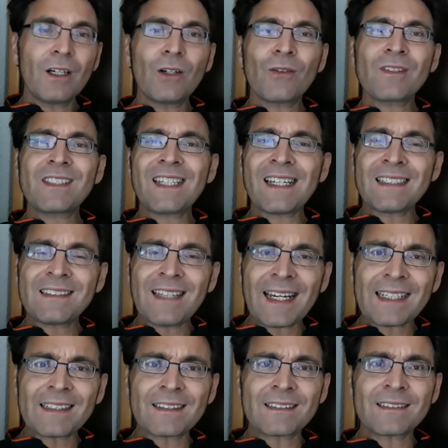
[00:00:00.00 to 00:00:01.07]
und sie
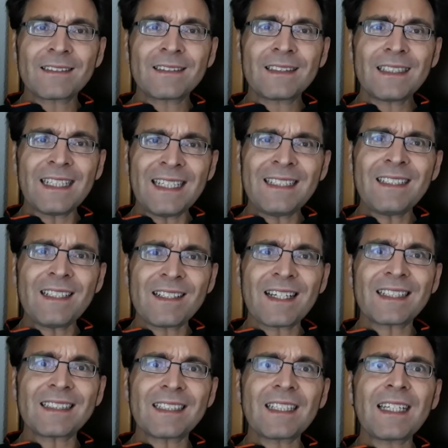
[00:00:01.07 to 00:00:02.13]
entdecken in
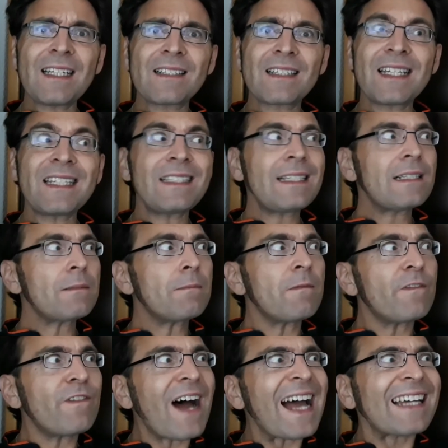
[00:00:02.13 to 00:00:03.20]
dieser Krise, in
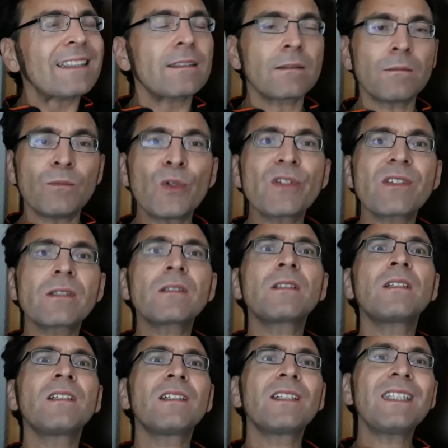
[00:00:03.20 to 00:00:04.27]
diesem Warten
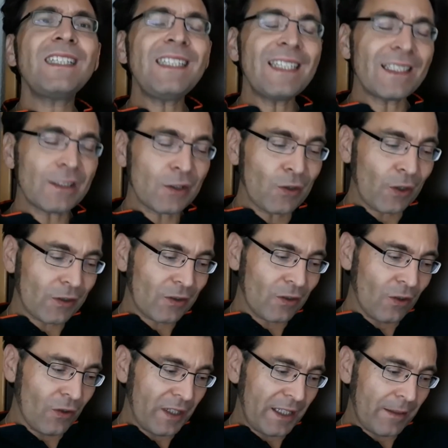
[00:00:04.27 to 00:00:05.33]
müssen, ihren Gott
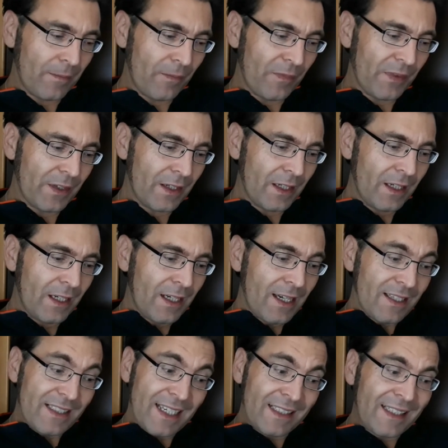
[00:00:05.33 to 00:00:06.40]
neu.
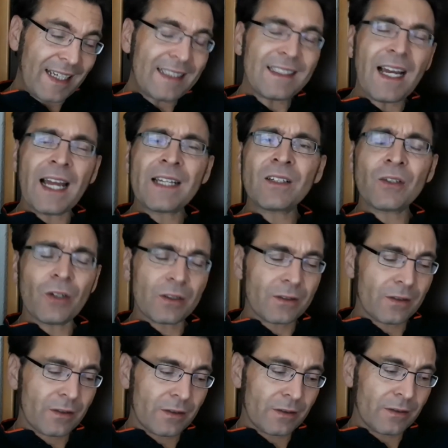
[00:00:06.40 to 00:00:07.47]
Sie entdecken einen
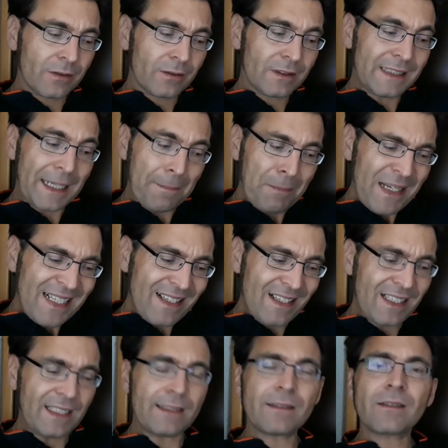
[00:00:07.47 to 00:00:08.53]
Gott, der
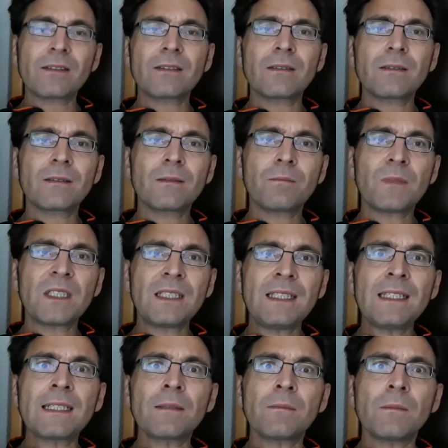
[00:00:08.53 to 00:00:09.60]
mitzieht mit
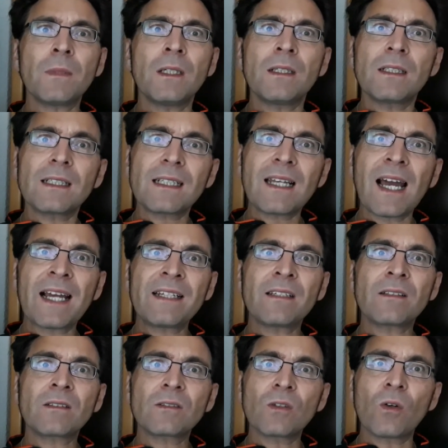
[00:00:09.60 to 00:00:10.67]
ihrem
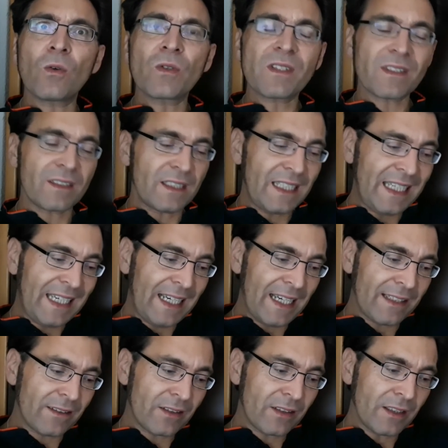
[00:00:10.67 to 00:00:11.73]
kleinen, großen
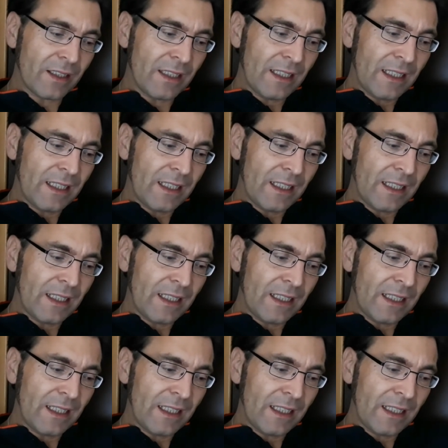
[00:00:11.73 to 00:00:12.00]
Elend,